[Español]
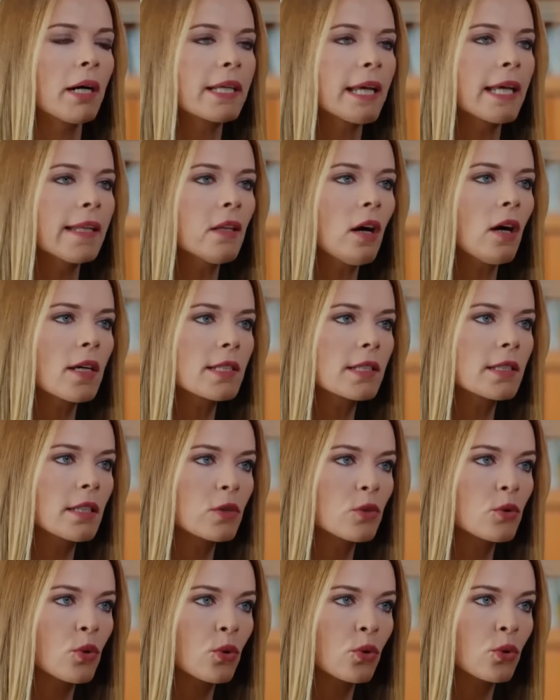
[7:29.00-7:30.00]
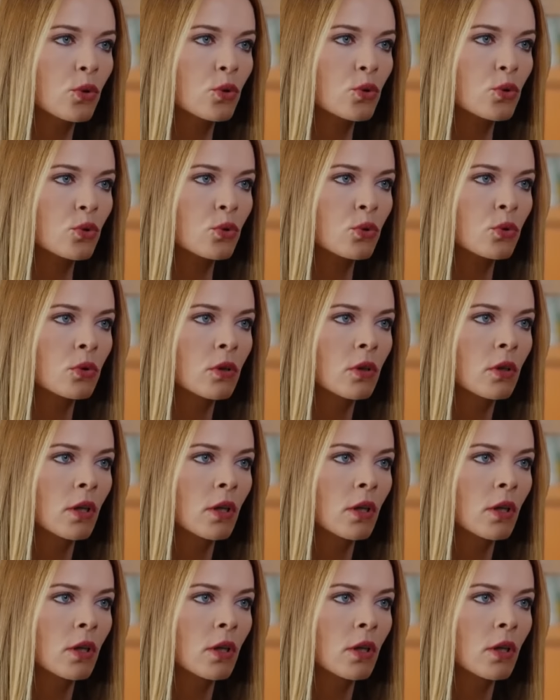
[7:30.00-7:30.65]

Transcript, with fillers: Tú mismo lo dijiste una vez.